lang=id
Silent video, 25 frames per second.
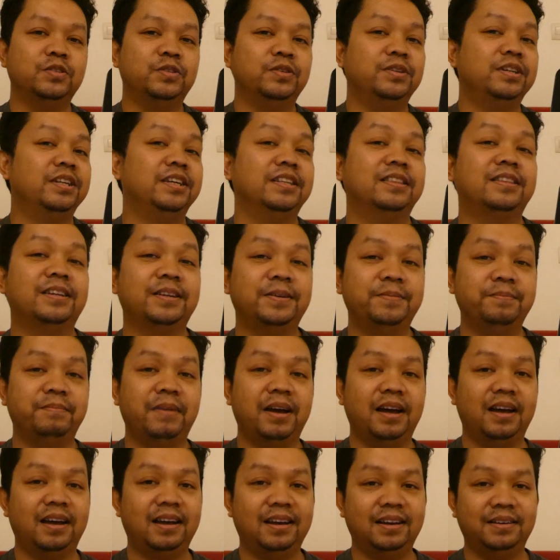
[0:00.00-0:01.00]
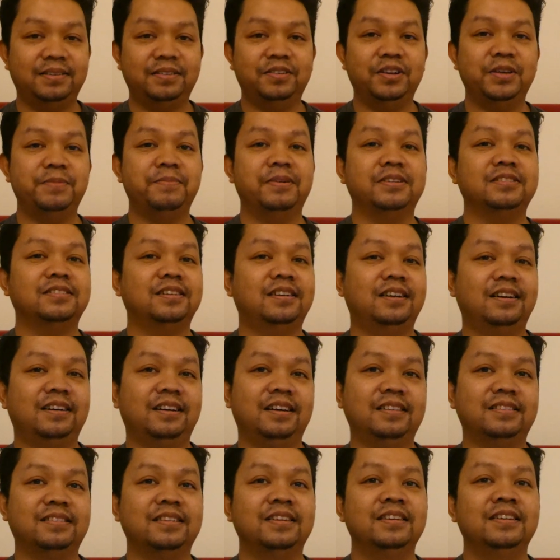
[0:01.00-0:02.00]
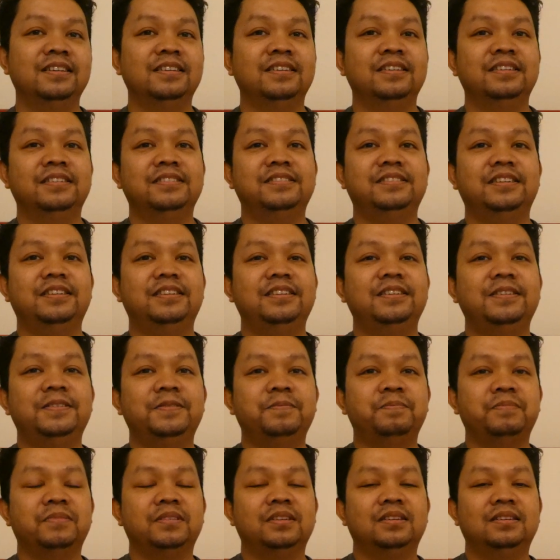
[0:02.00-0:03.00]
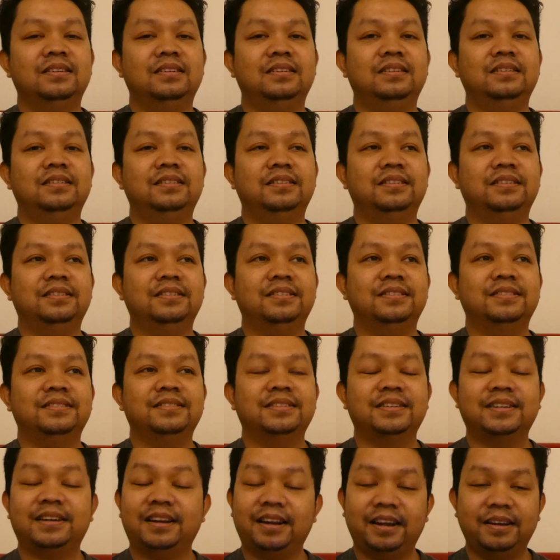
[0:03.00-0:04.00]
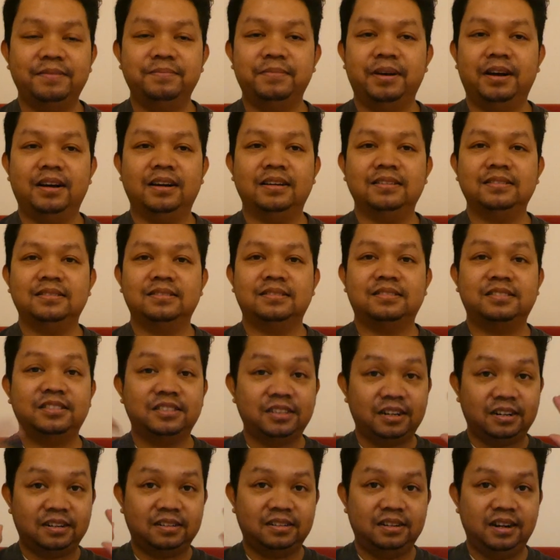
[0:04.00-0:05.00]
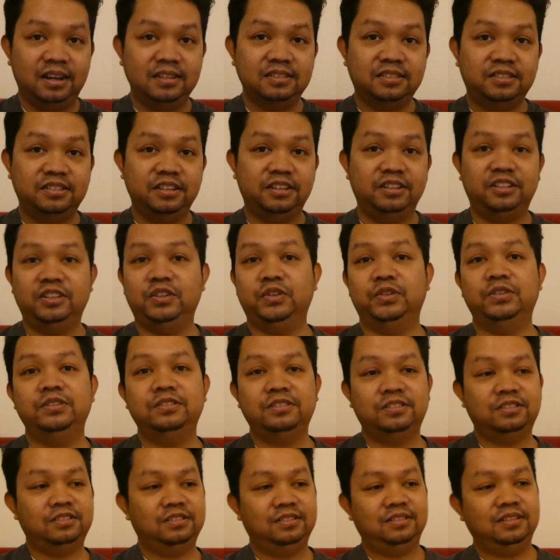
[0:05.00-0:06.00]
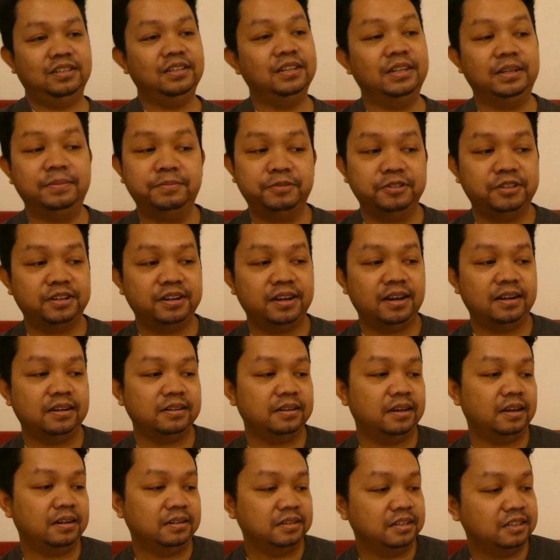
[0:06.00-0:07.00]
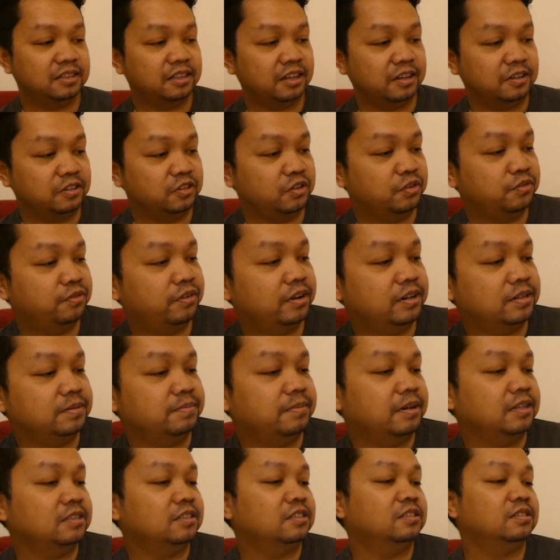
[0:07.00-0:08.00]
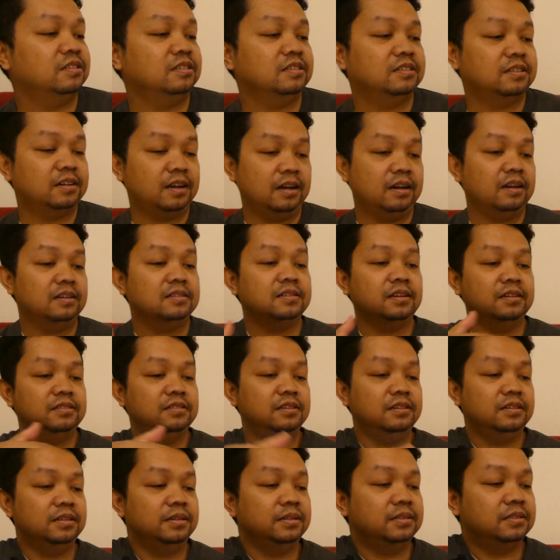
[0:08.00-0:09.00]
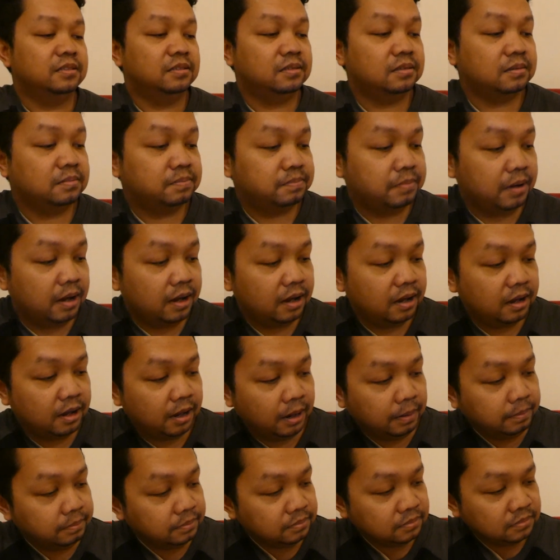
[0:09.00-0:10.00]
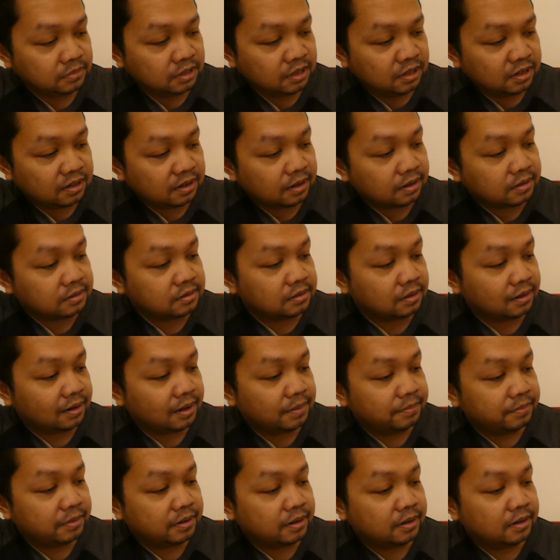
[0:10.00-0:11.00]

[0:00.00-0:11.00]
untuk diterima oleh masyarakat jadi uh, keren banget cerdas jenius ini Putri Aryani thank you very much sekarang saya jadi paham setelah